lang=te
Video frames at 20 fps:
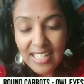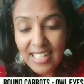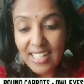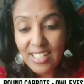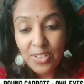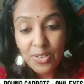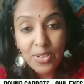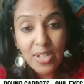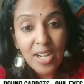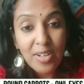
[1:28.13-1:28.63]

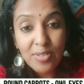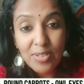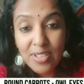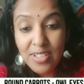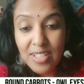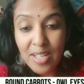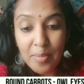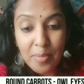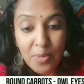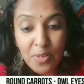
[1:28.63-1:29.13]
ఒకసారి
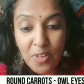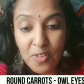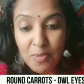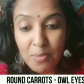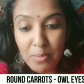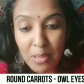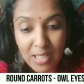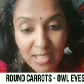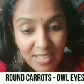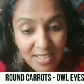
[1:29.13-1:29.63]
కిచిడిని
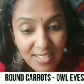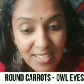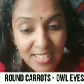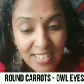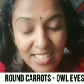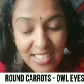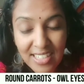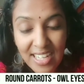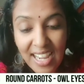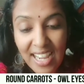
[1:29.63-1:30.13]
చూడు
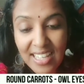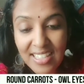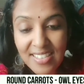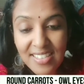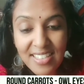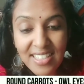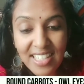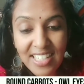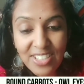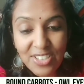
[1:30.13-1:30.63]
ఇందులో
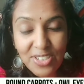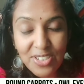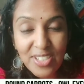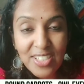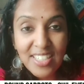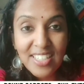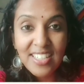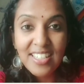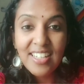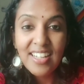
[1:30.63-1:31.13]
ఎన్ని
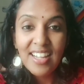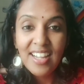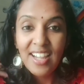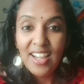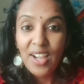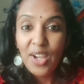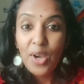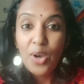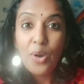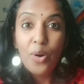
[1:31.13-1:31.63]
బఠానీలు
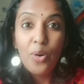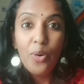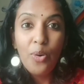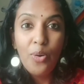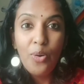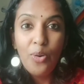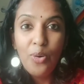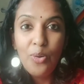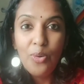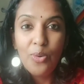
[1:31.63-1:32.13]
ఉన్నాయో లెక్క
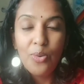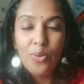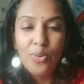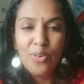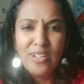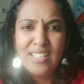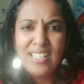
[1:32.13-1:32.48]
పెడదామా